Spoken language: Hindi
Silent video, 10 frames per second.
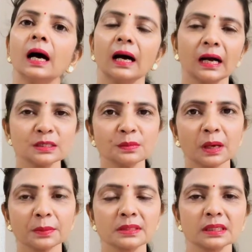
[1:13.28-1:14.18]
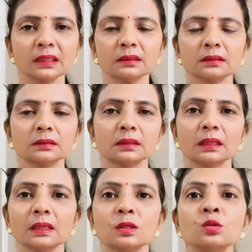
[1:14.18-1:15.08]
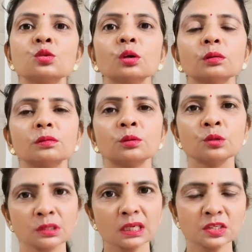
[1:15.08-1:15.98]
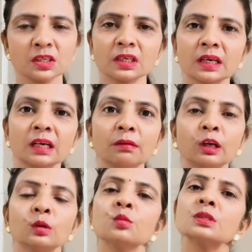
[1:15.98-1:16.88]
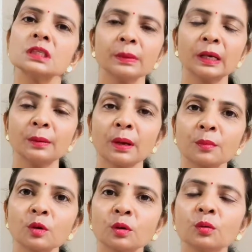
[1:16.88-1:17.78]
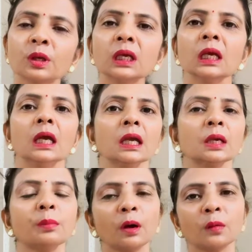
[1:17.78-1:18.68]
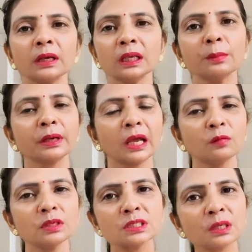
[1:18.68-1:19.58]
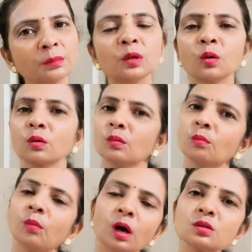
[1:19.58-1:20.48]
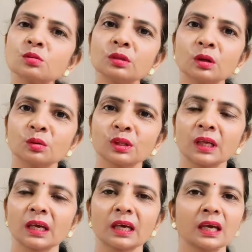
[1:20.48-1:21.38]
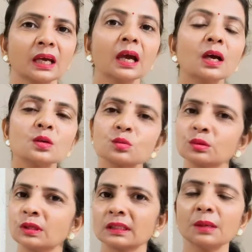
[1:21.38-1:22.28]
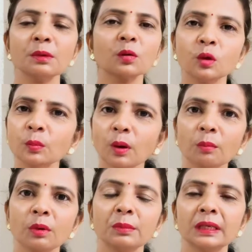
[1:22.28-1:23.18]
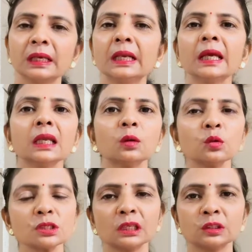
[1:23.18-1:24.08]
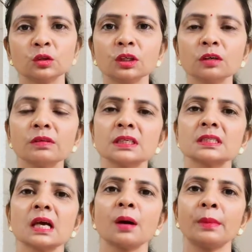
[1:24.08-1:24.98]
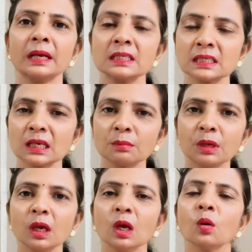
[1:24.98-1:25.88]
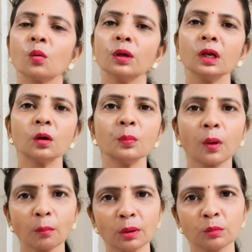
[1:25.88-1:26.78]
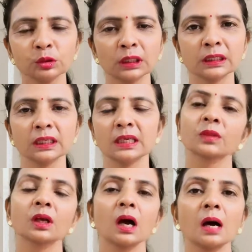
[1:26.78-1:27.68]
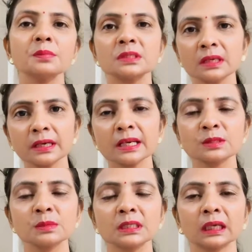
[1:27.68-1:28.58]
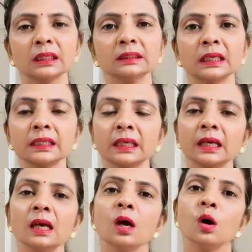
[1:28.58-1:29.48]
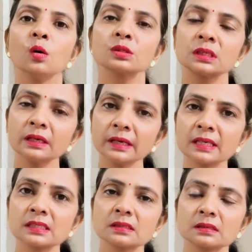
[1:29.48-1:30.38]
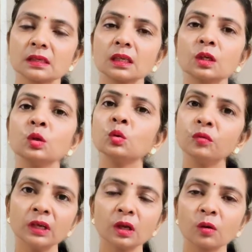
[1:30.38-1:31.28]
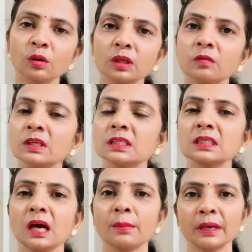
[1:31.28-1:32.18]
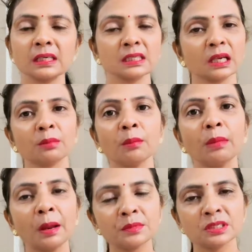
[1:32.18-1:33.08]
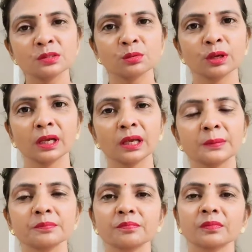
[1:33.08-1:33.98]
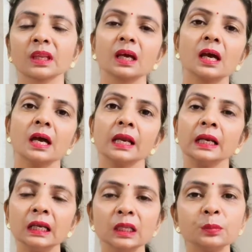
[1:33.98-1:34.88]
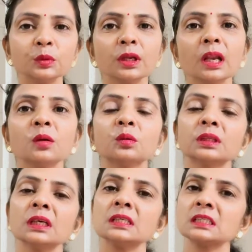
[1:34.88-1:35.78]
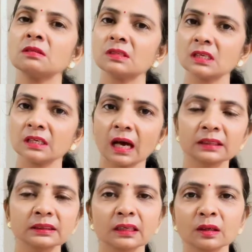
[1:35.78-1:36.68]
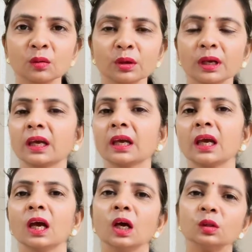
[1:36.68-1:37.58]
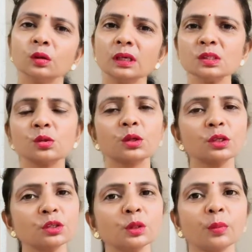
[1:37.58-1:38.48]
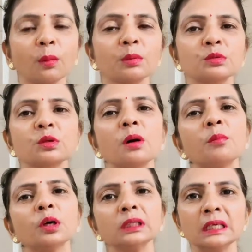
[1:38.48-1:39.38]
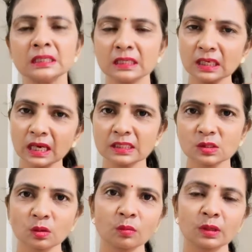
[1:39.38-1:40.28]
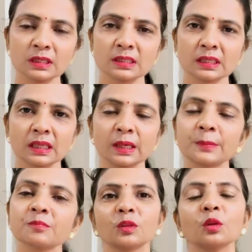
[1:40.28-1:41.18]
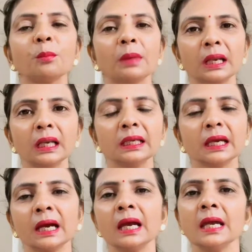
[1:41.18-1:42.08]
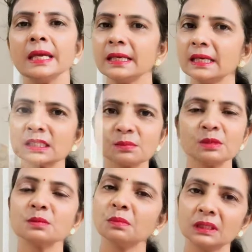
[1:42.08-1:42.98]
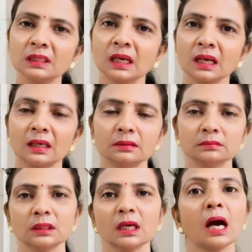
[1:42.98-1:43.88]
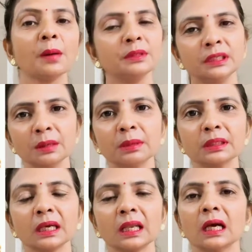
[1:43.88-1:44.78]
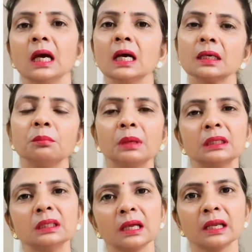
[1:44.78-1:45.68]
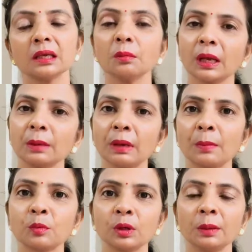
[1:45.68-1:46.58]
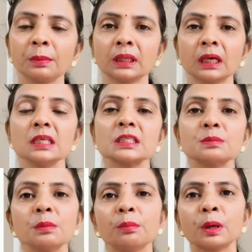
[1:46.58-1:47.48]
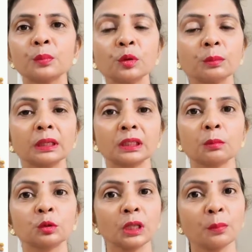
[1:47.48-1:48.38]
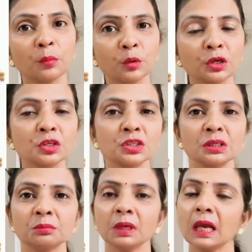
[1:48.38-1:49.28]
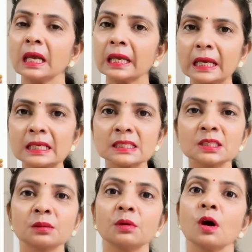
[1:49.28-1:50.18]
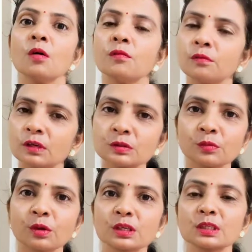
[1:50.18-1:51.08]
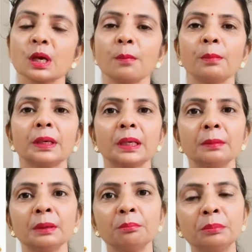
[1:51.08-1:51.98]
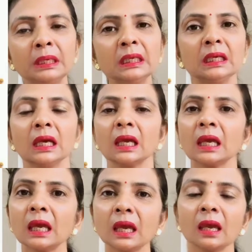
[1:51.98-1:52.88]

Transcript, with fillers: आज मैं आपके साथ जो नुस्खा शेयर करने वाली हूँ उससे पहले मैं आपको कहूंगी कि भगवान के बनाए हुए सभी लोग बहुत सुंदर होते हैं सुंदरता में कोई प्रॉब्लम नहीं है लेकिन कुछ गलतियों की वजह से हमारे चेहरे में कोई ना कोई प्रॉब्लम हो जाती है हम सन रेज में ज्यादा जाते हैं सन रेज की यूवी किरणों की वजह से हमारे चेहरे में ब्लैमिशेज हो गए हैं नींद पूरी नहीं होती जिसकी वजह से डार्क सर्कल हो गए हैं तो इन छोटी छोटी प्रॉब्लम्स को हम बहुत इजीली कैसे सॉल्व कर सकते हैं तो मैंने लिया है एक चम्मच मेथी दाना अब ये मत कहना कि मेथी दाना के बारे में आपको नहीं पता इसमें भरपूर मात्रा में होता है पोटेशियम कैल्शियम फॉस्फोरस विटामिन बी के